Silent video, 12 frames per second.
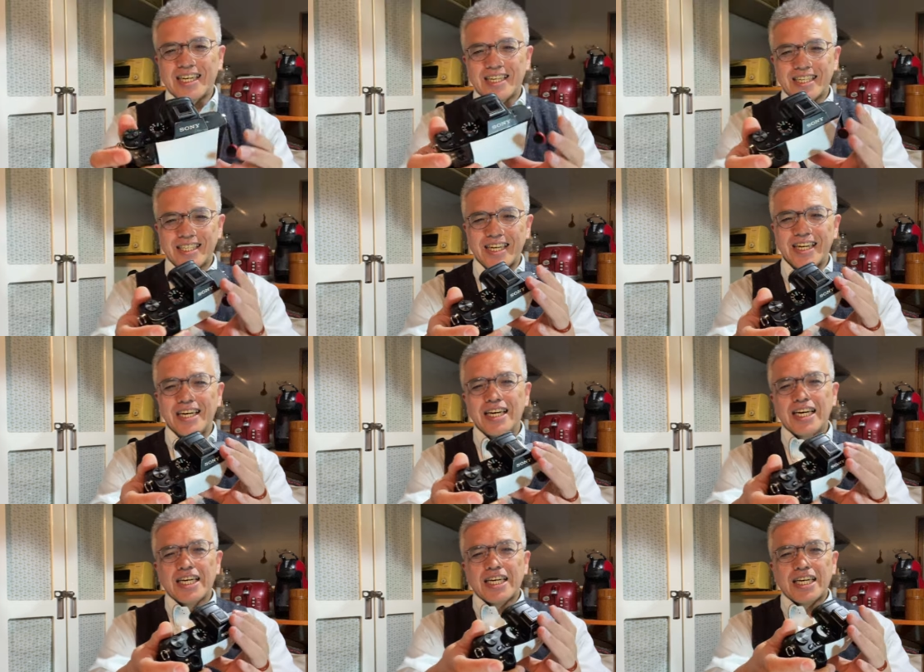で、
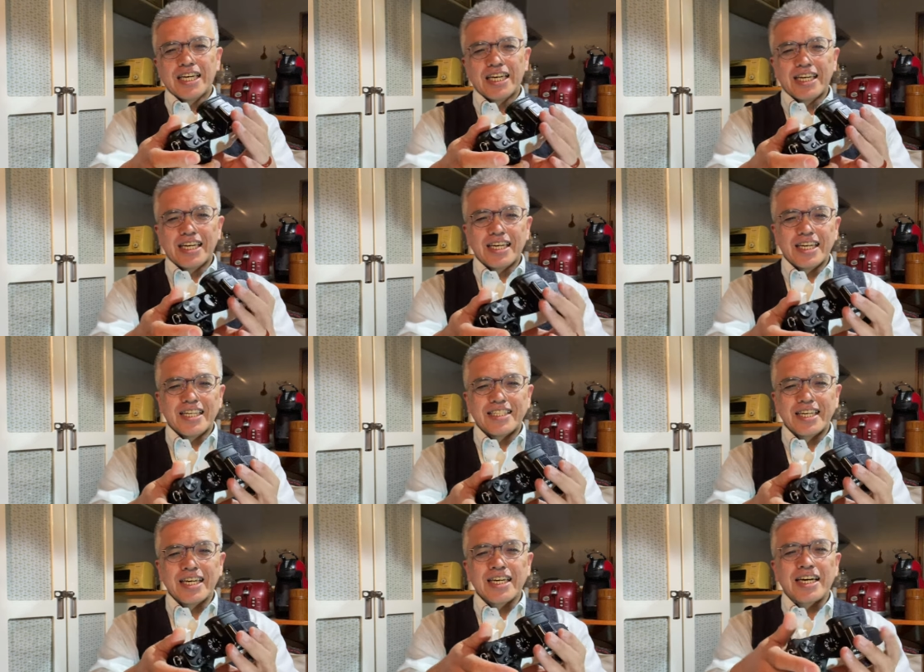えー、
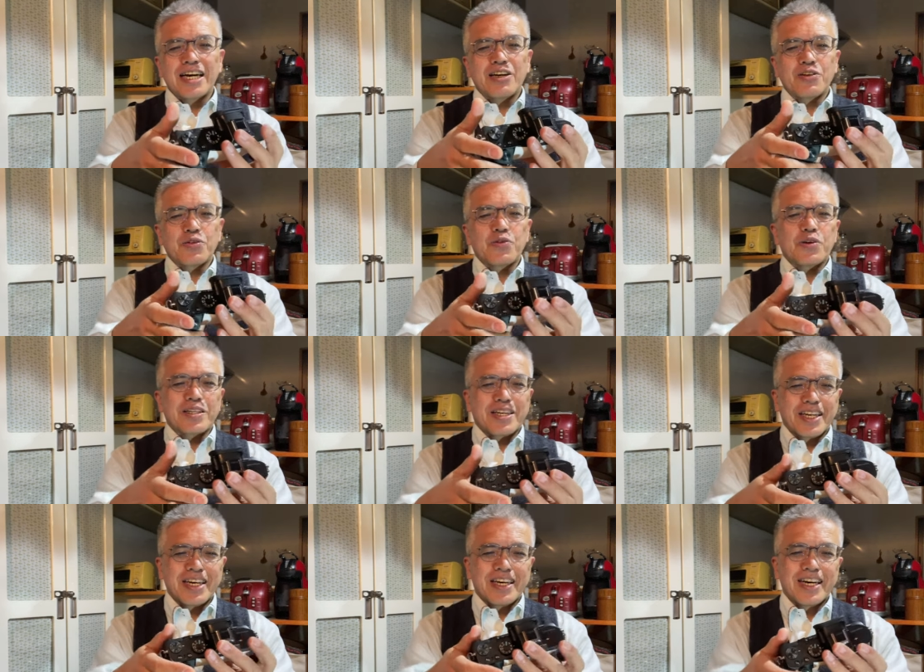前回の動画で
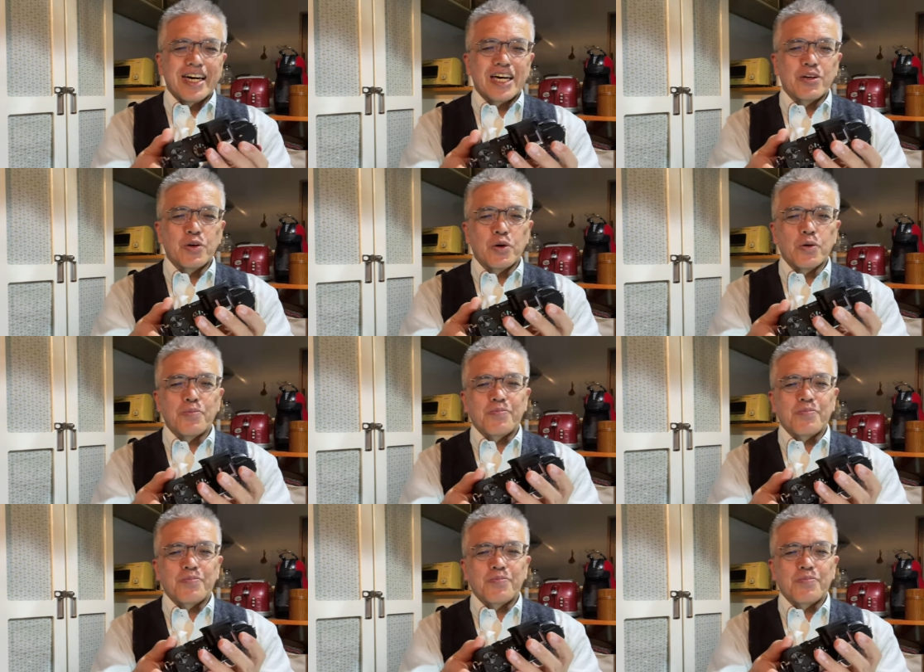ねあの